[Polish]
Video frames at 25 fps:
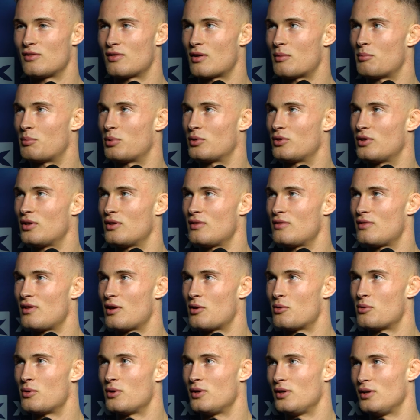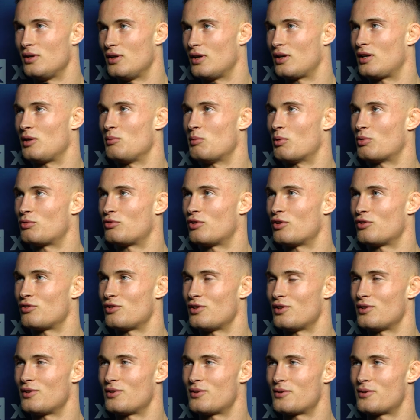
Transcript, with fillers: sam potencjał, jaki miał wcześniej.